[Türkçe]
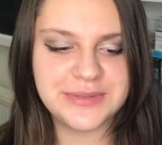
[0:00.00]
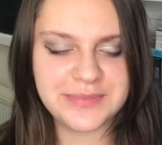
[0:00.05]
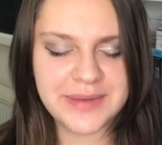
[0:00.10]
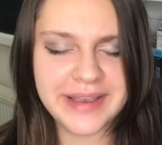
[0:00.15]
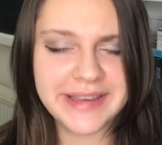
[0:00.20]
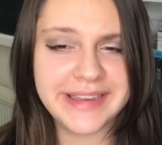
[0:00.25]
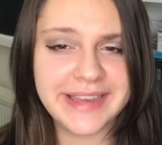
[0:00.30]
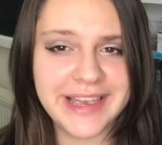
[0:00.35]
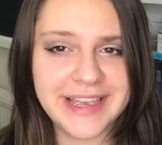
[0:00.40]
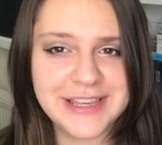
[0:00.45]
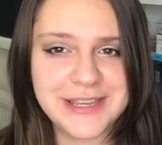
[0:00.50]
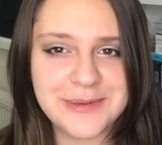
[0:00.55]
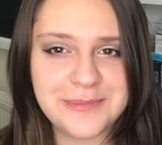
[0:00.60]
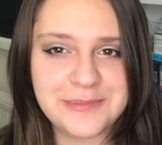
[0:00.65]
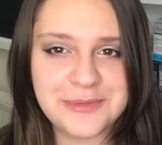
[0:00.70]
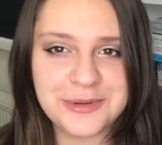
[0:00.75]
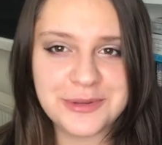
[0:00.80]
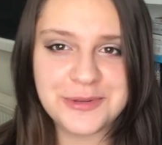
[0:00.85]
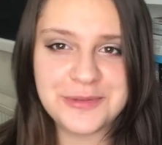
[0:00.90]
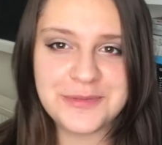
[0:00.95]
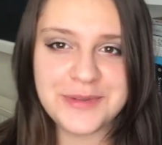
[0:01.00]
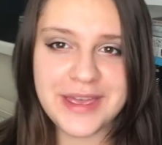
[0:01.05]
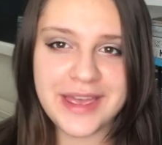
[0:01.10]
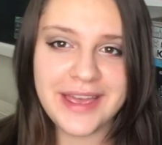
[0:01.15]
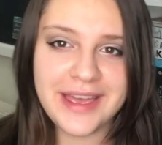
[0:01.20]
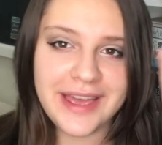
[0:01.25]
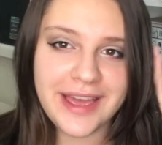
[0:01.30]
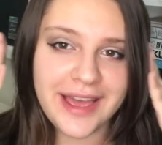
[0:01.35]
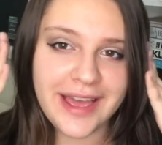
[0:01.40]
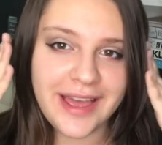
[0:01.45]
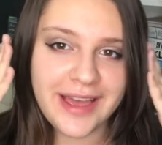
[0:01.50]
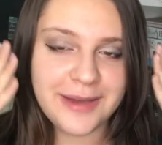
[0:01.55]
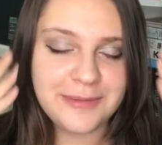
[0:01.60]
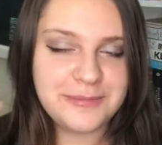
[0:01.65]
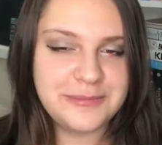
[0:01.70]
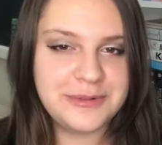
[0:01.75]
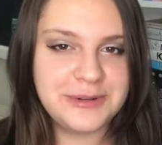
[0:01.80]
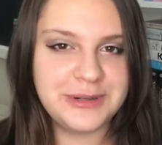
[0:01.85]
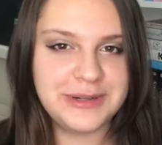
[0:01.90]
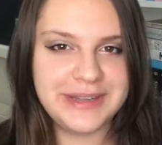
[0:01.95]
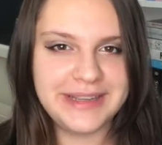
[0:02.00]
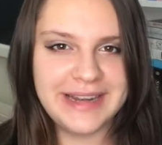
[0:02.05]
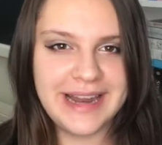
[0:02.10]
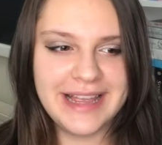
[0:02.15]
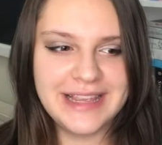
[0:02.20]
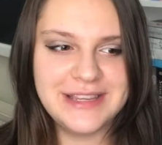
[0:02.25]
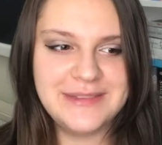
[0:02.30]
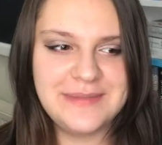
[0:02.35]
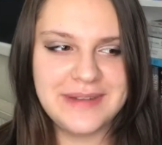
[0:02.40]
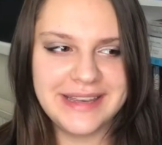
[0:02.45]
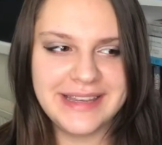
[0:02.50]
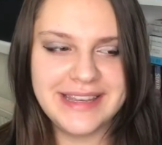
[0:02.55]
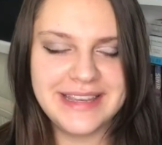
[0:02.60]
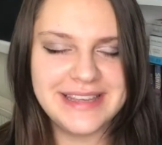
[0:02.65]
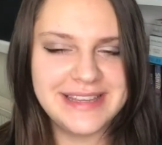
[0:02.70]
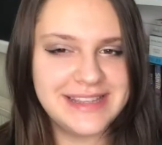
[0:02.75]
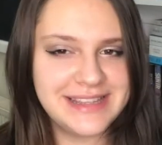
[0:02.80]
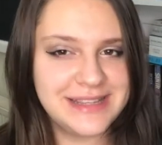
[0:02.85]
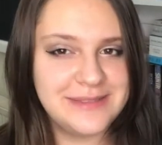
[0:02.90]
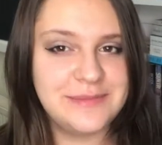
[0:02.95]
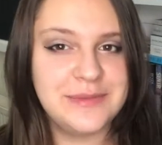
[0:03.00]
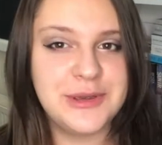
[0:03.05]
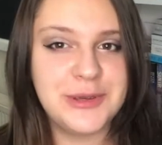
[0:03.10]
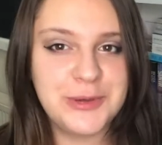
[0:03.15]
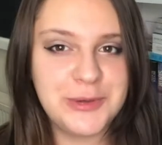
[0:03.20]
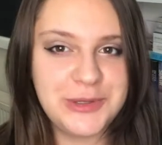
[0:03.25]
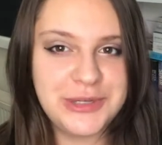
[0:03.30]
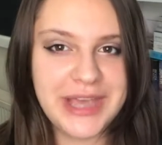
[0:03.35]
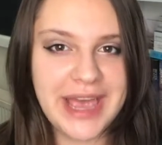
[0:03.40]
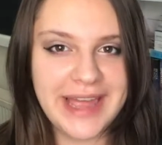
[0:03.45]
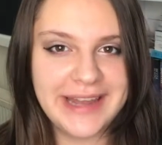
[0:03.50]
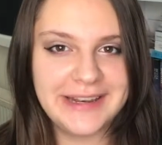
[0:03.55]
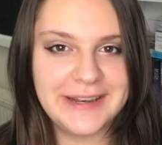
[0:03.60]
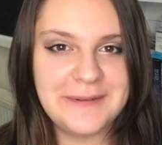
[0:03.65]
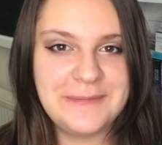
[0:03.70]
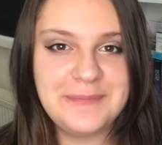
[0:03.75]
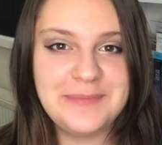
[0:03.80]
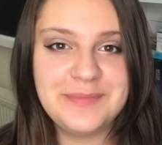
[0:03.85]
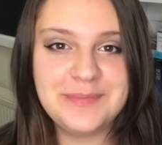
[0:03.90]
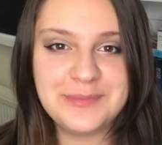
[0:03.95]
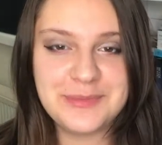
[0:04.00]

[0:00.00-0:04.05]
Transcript: Makyaj yapıyordum ve bu iğrenç makyajı silmeye üşendim.